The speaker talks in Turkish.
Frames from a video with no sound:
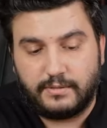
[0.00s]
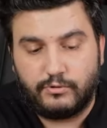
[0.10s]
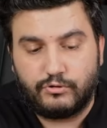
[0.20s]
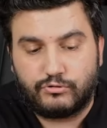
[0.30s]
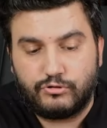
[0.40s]

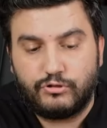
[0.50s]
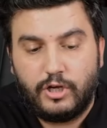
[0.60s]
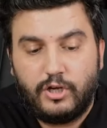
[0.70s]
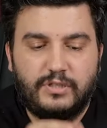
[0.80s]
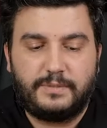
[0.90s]
edebiliyorsunuz.
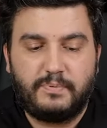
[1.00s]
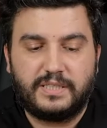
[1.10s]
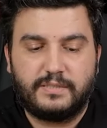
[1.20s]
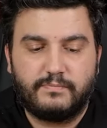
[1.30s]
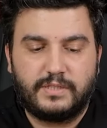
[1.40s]

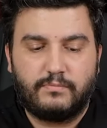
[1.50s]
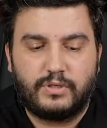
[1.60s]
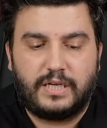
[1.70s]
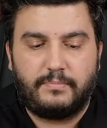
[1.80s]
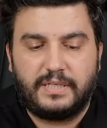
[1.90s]
USB kısmından
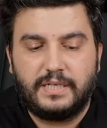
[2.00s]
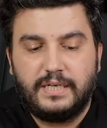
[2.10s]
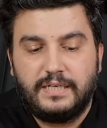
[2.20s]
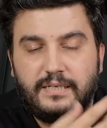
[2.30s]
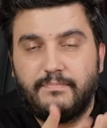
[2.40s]
buraya bir
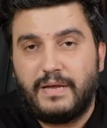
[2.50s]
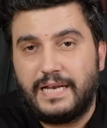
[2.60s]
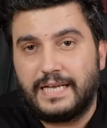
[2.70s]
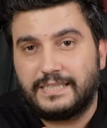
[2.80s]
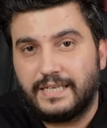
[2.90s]

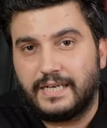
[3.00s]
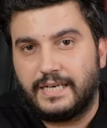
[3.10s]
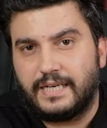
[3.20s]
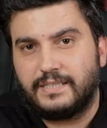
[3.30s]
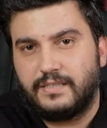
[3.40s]
bellek
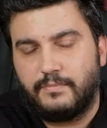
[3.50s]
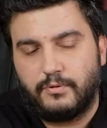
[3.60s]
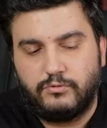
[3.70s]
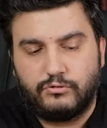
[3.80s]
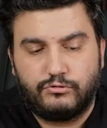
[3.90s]
takarak ne
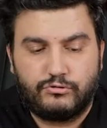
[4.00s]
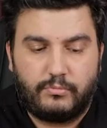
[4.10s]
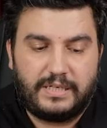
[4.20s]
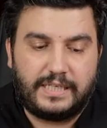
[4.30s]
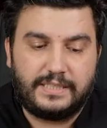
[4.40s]
yapabiliyorsunuz?
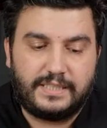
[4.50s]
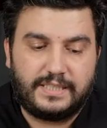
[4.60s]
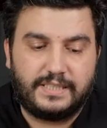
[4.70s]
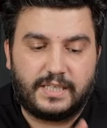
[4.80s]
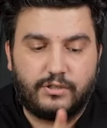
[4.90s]
O belleğin
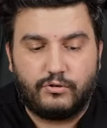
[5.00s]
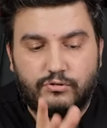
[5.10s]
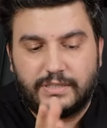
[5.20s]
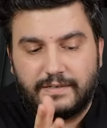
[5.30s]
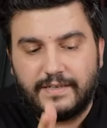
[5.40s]
içindeki
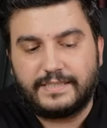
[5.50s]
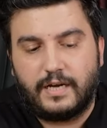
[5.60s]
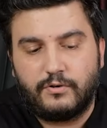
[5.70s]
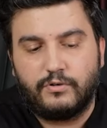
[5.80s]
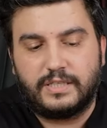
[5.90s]
görüntüleri
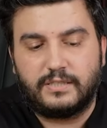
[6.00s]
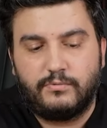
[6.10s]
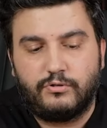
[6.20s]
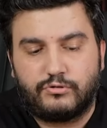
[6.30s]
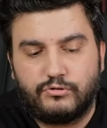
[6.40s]
vesaire
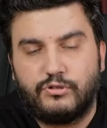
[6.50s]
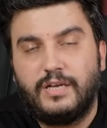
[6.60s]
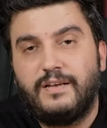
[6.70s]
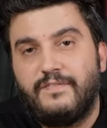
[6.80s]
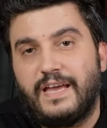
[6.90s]
oynatabiliyorsunuz.
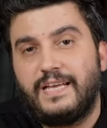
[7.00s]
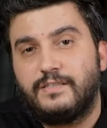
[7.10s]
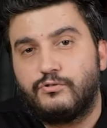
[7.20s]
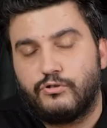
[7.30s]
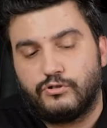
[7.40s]
Ve
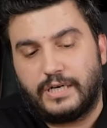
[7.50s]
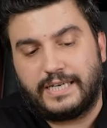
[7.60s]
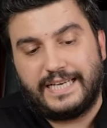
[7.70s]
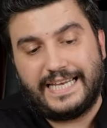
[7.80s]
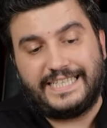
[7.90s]
son
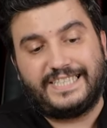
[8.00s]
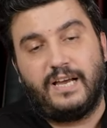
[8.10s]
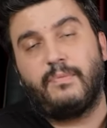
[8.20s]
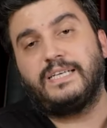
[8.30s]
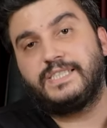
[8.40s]
olarak
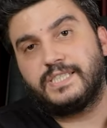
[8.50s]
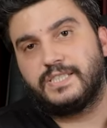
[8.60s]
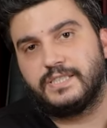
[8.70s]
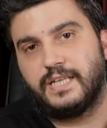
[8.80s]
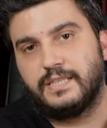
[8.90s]
HDMI
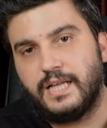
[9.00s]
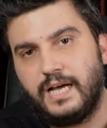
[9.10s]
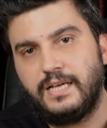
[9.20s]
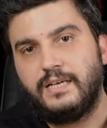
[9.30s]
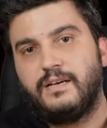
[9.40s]
çıkışından
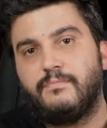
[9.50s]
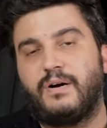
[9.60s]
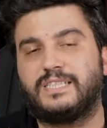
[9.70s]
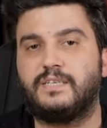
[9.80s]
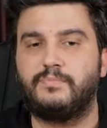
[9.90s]
da
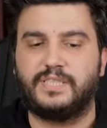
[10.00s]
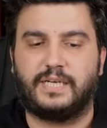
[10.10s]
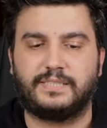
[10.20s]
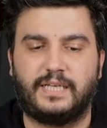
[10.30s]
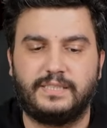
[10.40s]
başka bir
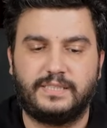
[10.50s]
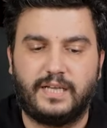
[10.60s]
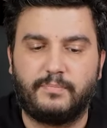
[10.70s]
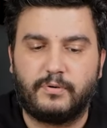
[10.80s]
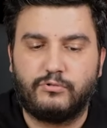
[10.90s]
cihazdan
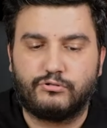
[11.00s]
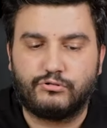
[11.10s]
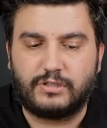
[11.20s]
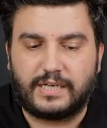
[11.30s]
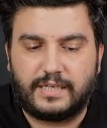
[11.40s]
ne
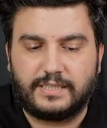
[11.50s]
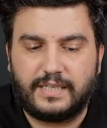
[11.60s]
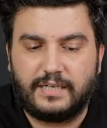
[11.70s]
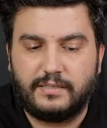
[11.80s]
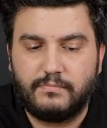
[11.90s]
yapabiliyorsunuz
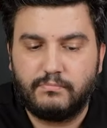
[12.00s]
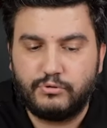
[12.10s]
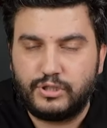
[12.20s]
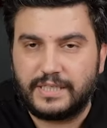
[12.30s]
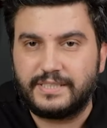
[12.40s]
arkadaşlar?
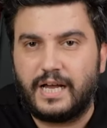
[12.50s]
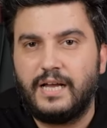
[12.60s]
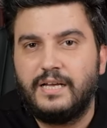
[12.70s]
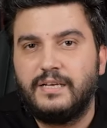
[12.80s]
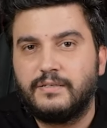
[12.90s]
Bu
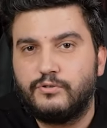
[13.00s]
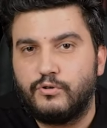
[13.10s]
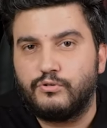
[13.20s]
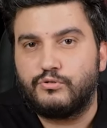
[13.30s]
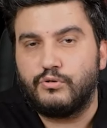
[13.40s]
cihaza
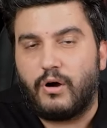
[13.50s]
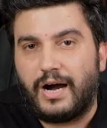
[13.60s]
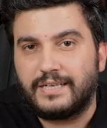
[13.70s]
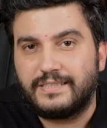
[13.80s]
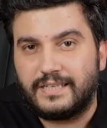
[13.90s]
görüntü
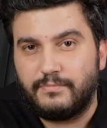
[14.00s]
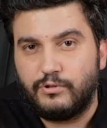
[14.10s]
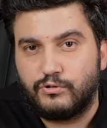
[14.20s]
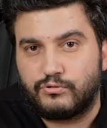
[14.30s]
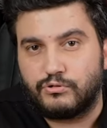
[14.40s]

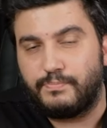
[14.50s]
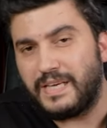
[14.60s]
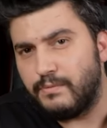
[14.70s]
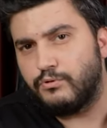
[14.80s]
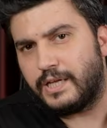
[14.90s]
aktarabiliyorsunuz.
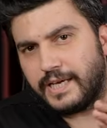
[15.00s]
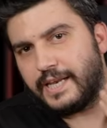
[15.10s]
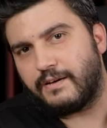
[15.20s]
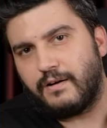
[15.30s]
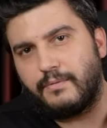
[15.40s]
Peki bunlara
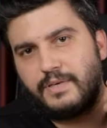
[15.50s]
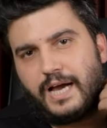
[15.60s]
gerek var mı?